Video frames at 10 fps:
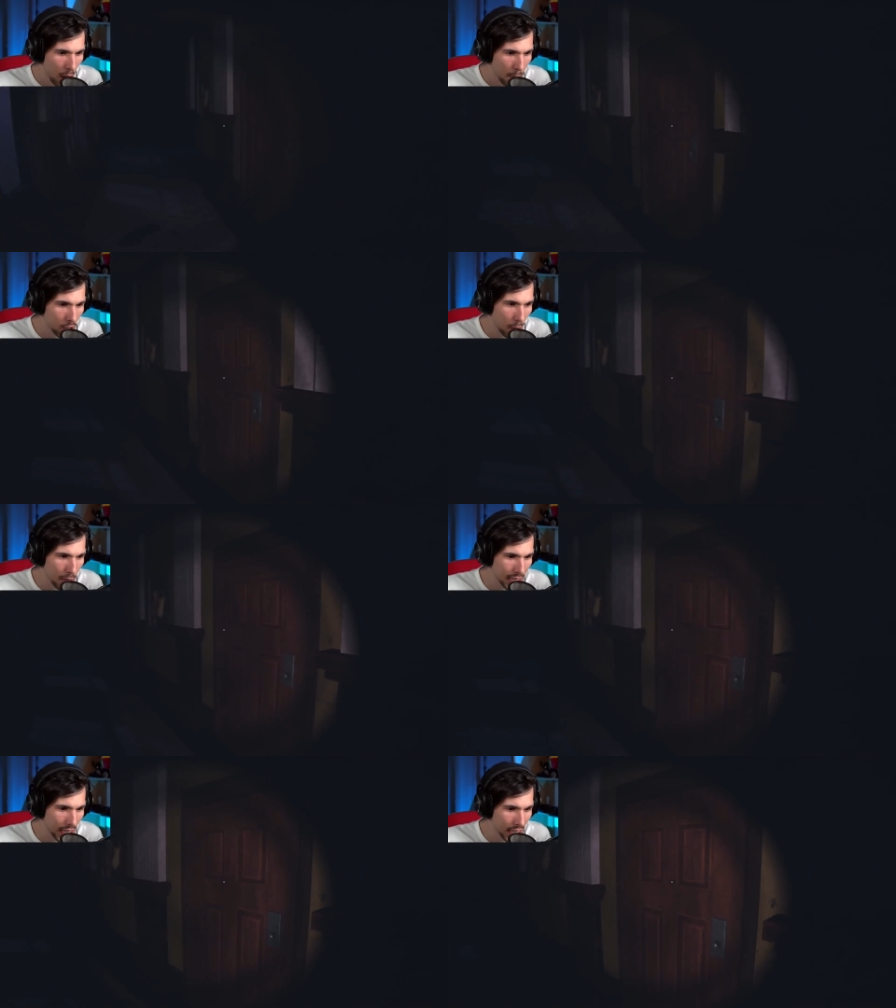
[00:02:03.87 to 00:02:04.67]
Mi sto
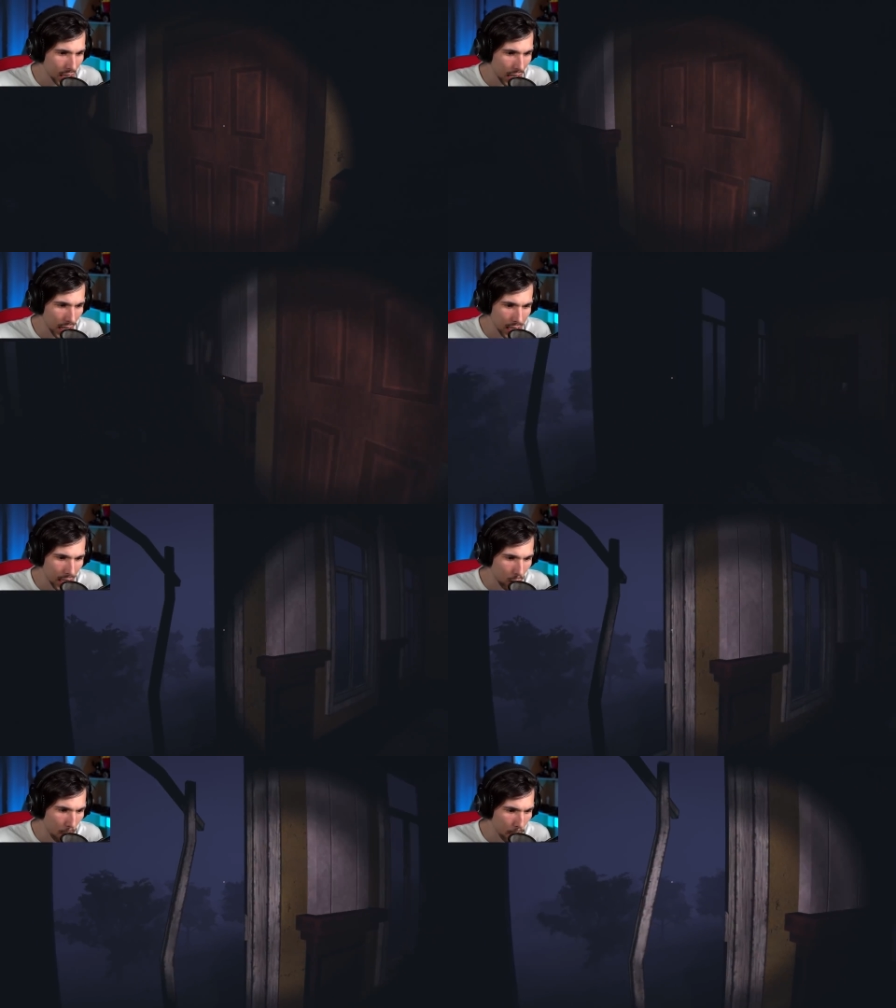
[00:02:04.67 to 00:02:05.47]
abbastanza
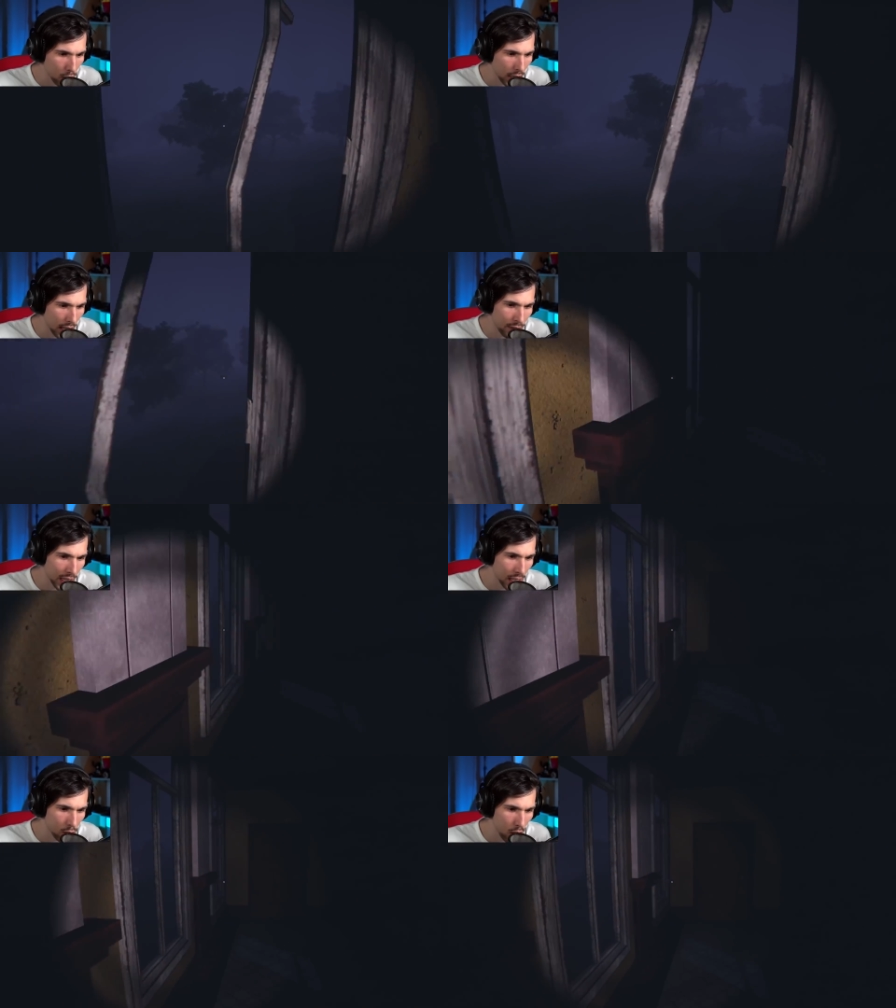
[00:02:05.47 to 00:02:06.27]
scagazzando. Non posso andare
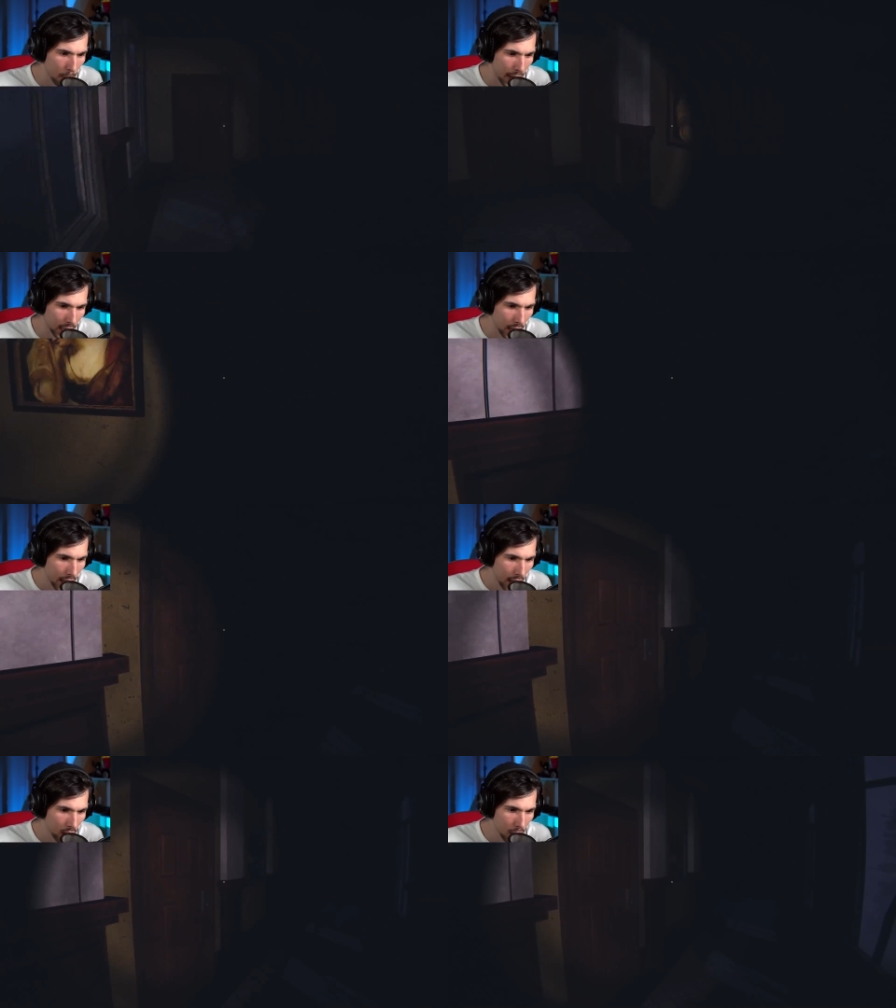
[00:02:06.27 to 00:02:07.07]
via da nessuna parte.
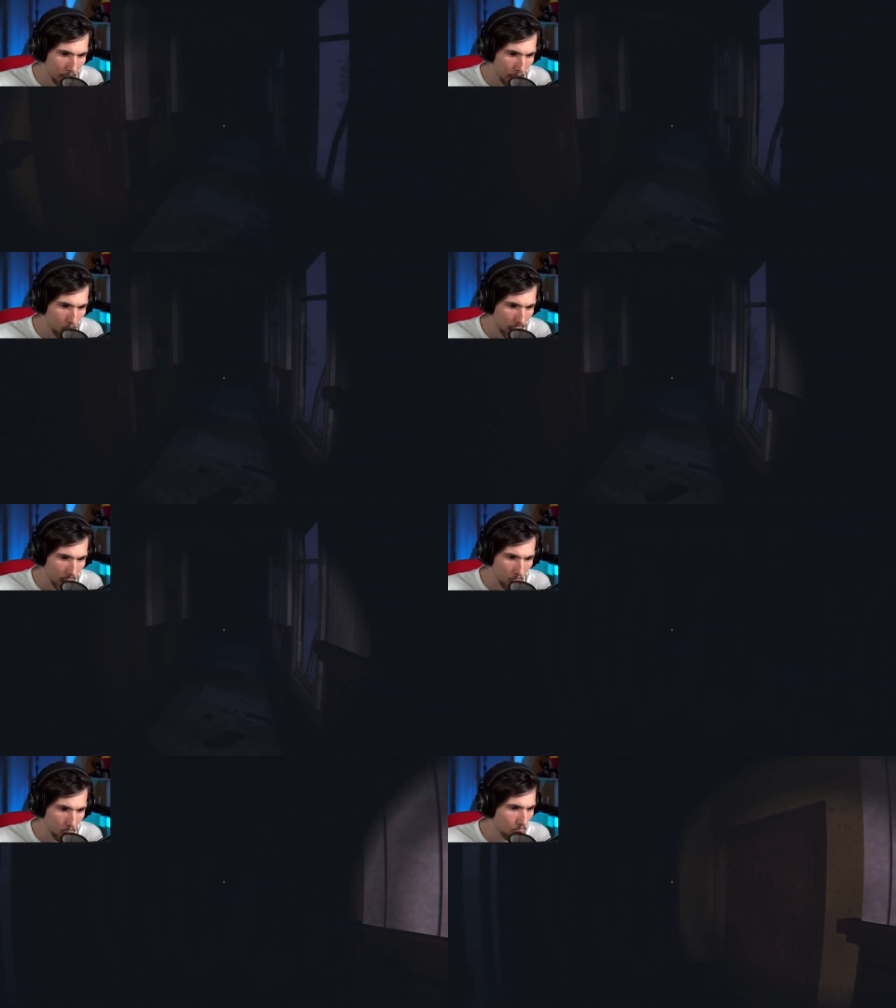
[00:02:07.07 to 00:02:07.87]
E ho sempre paura
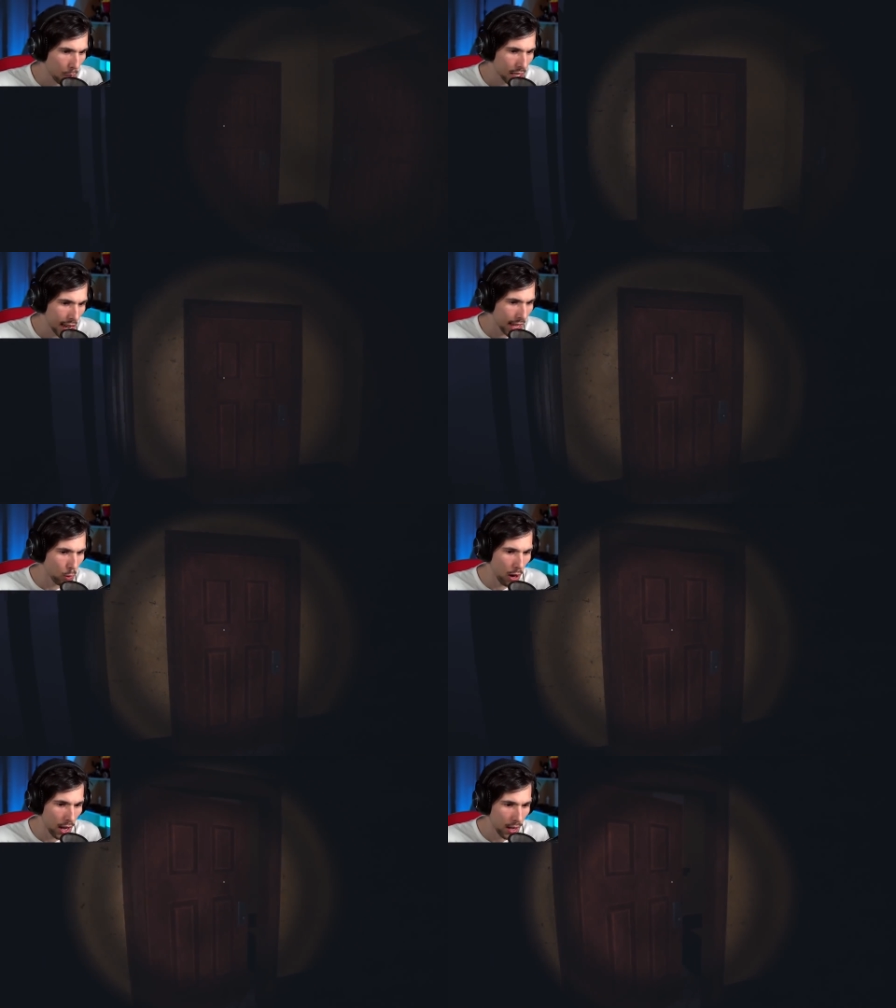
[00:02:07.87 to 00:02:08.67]
che qualcuno mi
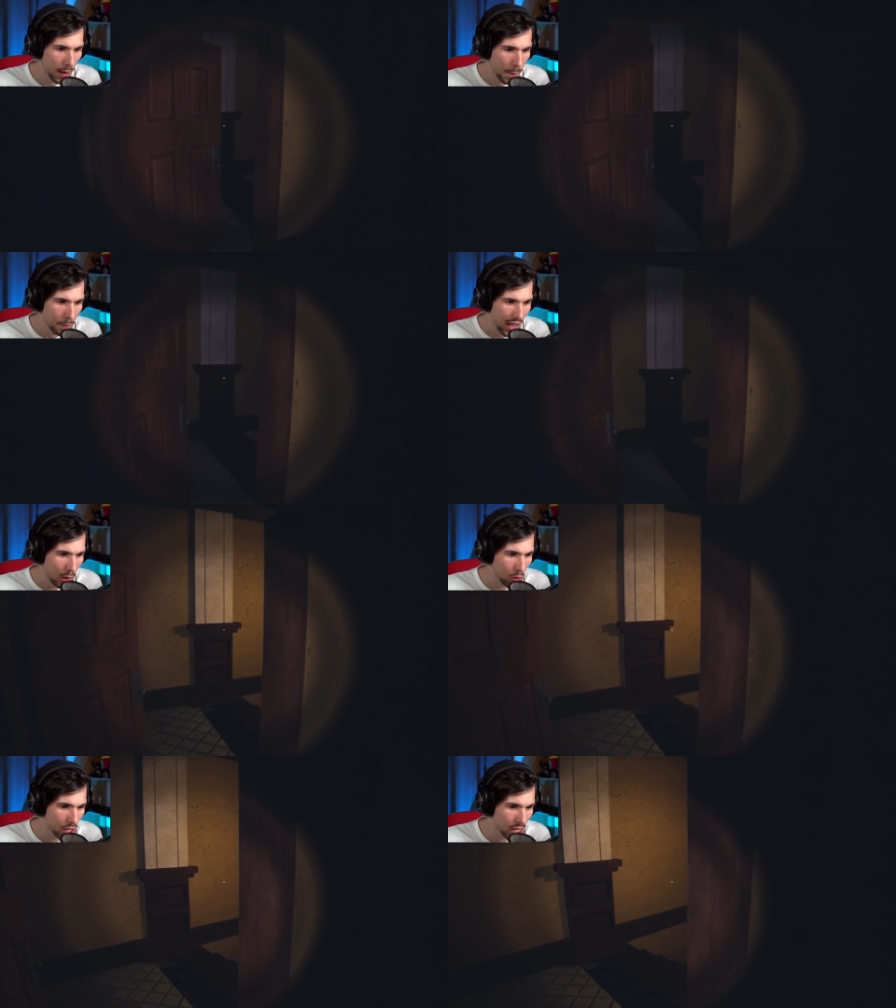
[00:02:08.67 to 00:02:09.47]
segua. È
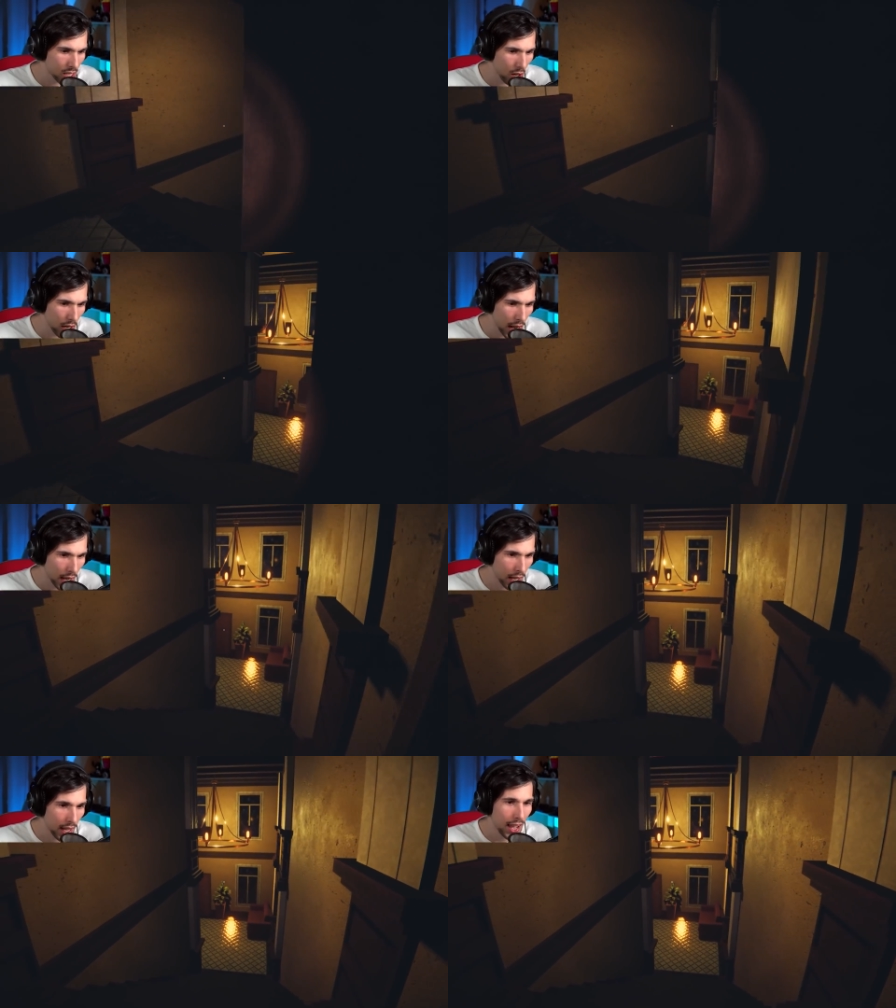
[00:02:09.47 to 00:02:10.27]
un'ossessione.